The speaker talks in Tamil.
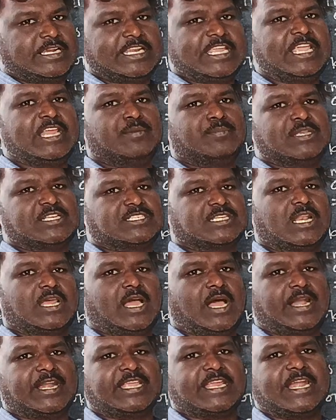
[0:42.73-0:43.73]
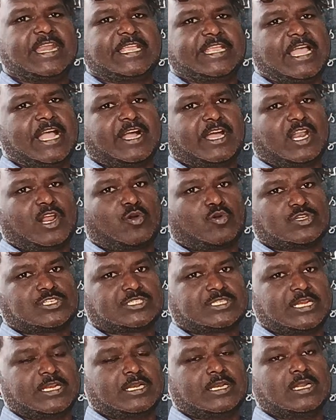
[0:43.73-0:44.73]
டிஎன்பிசியில் அடிக்கடி கேட்கிற
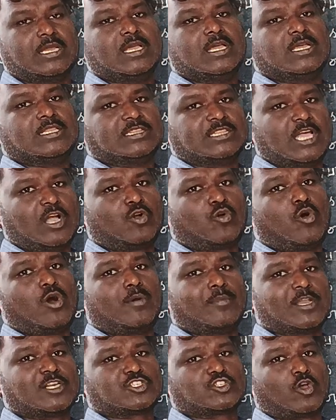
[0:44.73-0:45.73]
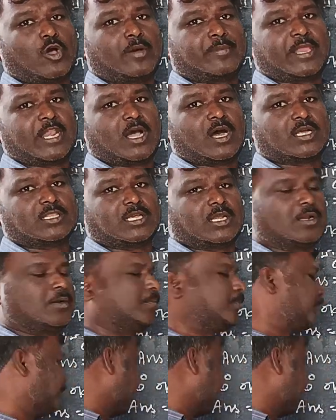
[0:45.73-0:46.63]
கொஸ்டின் த கோமல் சுவாமிநாதன்